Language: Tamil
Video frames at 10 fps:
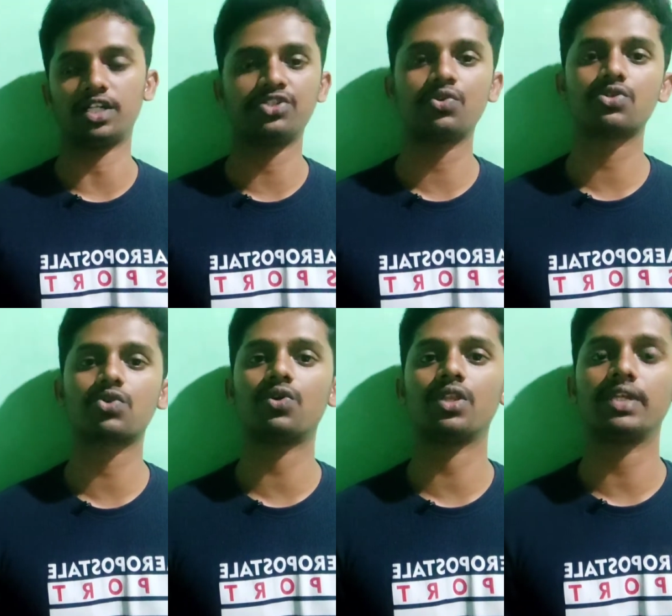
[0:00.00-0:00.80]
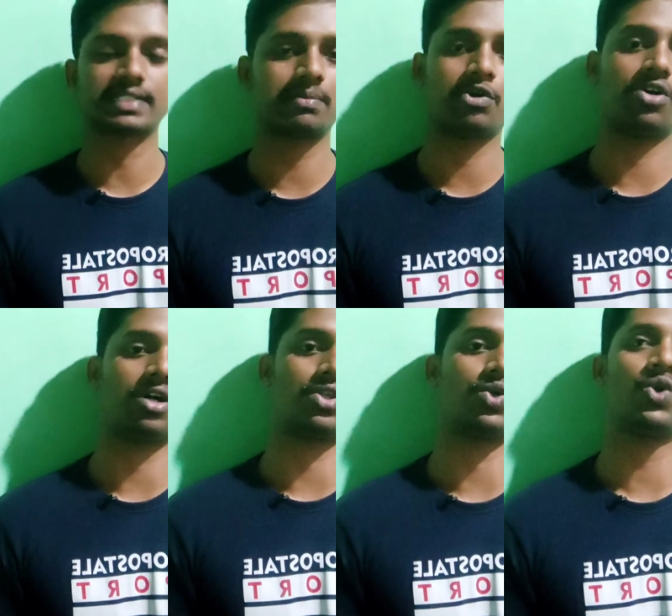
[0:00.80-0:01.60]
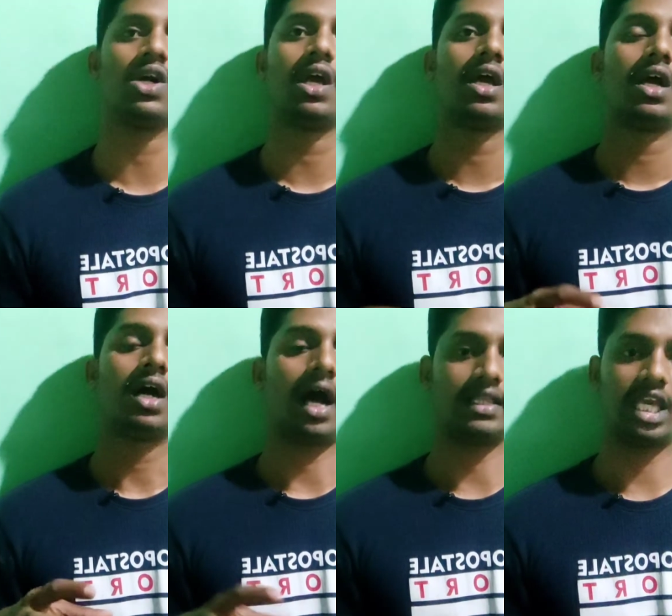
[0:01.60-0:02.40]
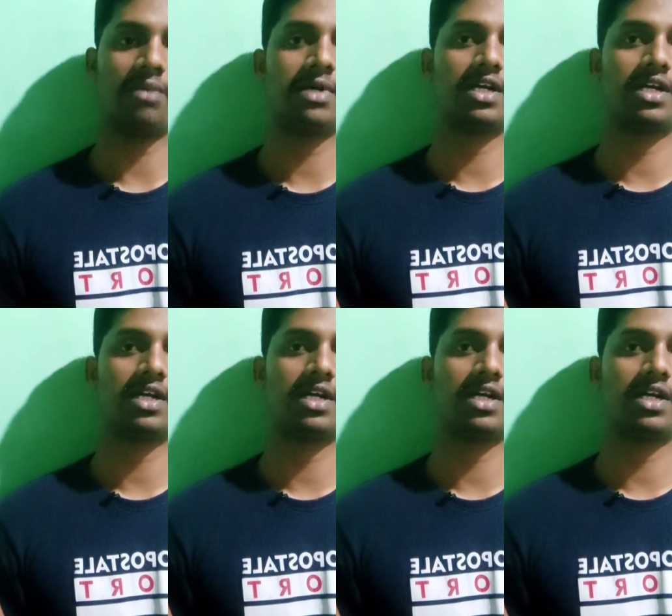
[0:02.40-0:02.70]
டிஷ்யூஸ்க்கும் வந்து டிஸ்ட்ரிபியூட் ஆகுதோ அதே